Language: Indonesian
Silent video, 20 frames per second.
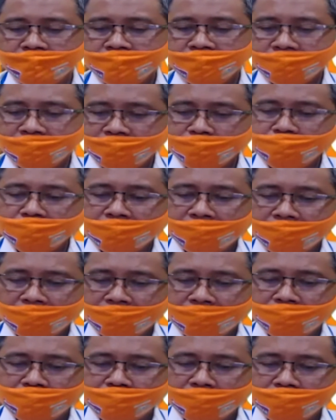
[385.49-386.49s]
Yang ini
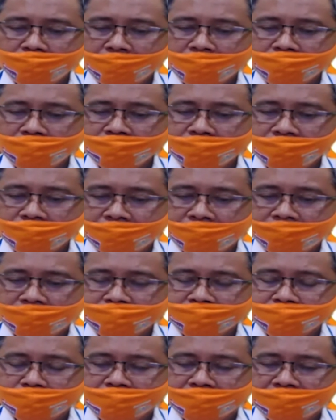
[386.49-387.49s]
menandakan memang
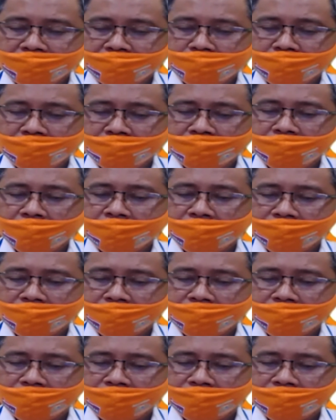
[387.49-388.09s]
tidak semata-mata